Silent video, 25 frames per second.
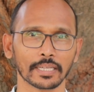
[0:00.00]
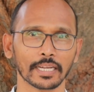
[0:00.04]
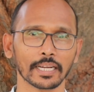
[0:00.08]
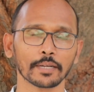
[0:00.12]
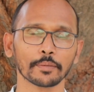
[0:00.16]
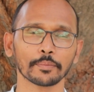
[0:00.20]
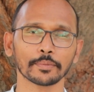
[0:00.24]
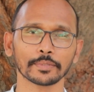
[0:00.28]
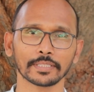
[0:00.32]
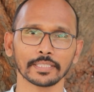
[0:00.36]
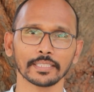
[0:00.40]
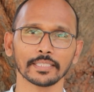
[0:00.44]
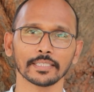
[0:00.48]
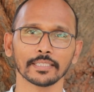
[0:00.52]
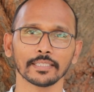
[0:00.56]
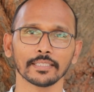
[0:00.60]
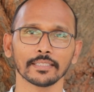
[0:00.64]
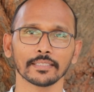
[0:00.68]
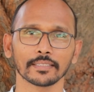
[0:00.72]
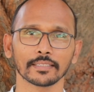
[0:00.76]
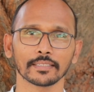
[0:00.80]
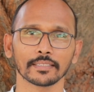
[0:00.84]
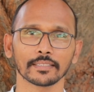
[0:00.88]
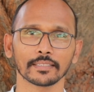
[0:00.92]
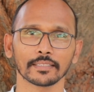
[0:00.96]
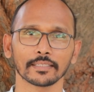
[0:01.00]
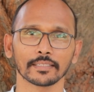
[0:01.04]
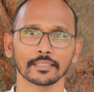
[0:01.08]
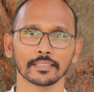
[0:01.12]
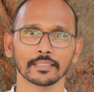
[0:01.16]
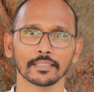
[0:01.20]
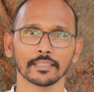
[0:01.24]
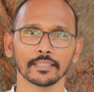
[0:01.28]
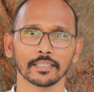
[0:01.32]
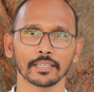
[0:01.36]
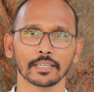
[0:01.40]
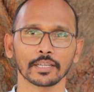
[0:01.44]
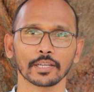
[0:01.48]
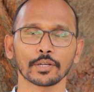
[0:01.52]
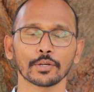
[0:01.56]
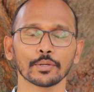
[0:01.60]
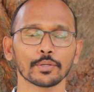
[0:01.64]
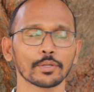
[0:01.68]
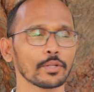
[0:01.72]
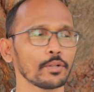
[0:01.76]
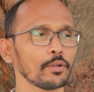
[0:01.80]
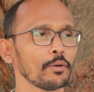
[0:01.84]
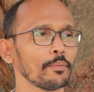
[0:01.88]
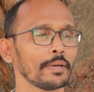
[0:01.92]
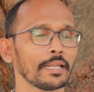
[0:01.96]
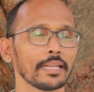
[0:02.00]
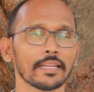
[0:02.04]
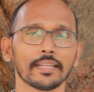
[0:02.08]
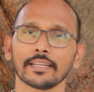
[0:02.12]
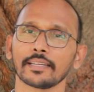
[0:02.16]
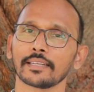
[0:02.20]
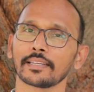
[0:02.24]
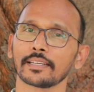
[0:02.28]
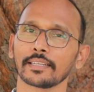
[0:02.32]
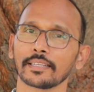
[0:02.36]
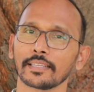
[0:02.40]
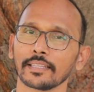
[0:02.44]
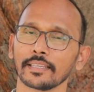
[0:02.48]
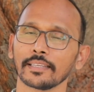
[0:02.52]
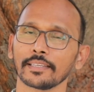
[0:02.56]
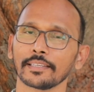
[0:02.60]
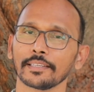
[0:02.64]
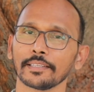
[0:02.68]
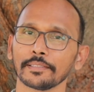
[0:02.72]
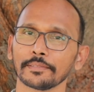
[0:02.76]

కాకపోతే గుడ్డులో మెల్ల ఏంటంటే